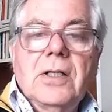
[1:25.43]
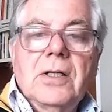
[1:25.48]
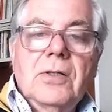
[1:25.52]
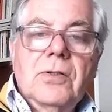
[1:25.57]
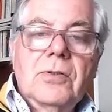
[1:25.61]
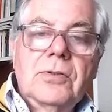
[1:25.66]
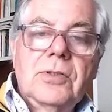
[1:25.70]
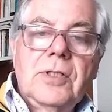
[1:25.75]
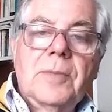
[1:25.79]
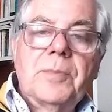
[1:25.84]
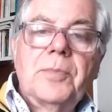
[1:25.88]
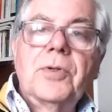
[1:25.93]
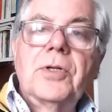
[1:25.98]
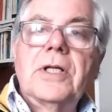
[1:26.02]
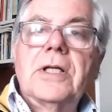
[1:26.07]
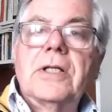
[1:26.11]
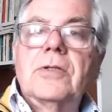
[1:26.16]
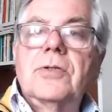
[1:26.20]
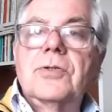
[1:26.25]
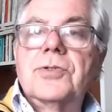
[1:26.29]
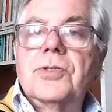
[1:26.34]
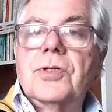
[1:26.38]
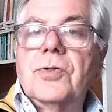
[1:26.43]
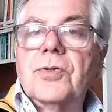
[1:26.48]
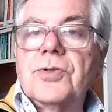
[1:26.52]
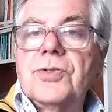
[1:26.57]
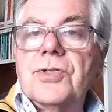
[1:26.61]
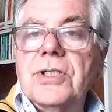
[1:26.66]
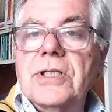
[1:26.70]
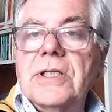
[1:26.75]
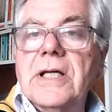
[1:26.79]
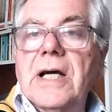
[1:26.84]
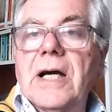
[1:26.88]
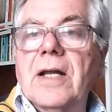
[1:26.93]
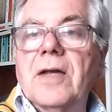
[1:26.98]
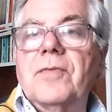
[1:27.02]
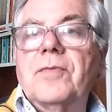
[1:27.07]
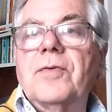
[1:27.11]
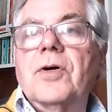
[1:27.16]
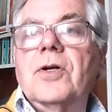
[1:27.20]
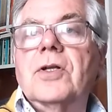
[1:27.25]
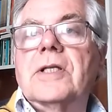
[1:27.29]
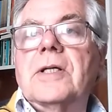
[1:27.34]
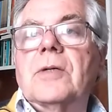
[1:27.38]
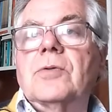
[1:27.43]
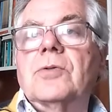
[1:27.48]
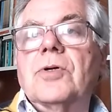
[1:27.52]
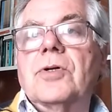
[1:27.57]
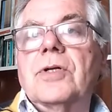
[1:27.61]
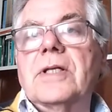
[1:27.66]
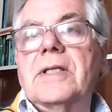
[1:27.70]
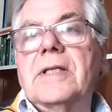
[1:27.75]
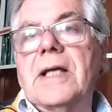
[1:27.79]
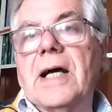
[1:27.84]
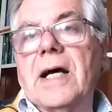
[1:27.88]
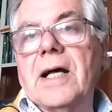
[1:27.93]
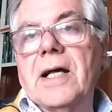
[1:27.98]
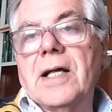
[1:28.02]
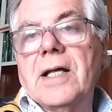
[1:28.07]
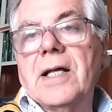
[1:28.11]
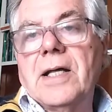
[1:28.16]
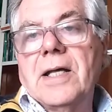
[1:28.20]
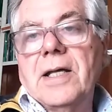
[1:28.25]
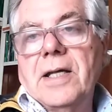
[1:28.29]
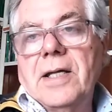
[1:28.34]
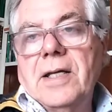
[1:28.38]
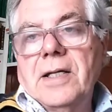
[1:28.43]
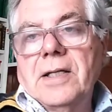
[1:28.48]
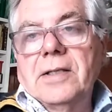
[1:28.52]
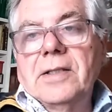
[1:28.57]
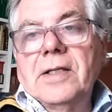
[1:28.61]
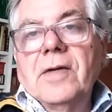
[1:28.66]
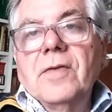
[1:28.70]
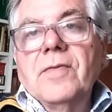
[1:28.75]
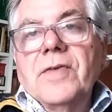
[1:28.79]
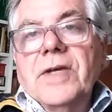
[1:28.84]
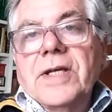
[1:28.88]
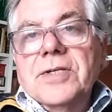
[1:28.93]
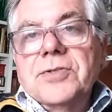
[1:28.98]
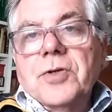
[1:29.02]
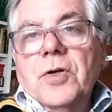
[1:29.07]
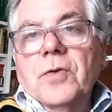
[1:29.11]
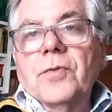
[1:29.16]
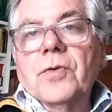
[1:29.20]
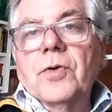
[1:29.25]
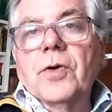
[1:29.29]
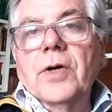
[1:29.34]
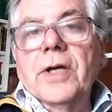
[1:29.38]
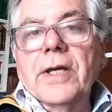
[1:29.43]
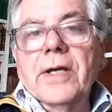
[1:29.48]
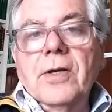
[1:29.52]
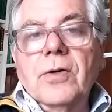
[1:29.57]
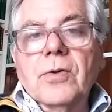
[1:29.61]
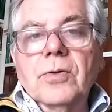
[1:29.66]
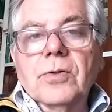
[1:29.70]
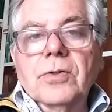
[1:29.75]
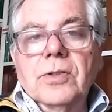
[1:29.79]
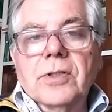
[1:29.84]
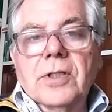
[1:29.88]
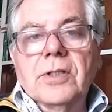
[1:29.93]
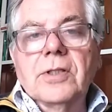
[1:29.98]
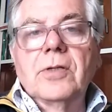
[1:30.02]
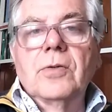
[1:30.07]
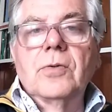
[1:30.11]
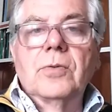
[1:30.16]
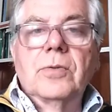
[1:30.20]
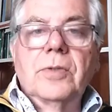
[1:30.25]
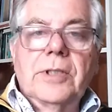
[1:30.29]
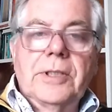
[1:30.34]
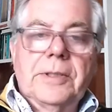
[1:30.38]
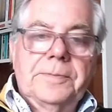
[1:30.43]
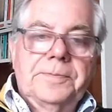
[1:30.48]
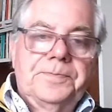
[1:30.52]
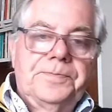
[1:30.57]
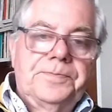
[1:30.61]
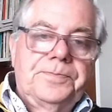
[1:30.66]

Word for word: contrapponendosi così alla forte autorità del vescovo e conte di Luni.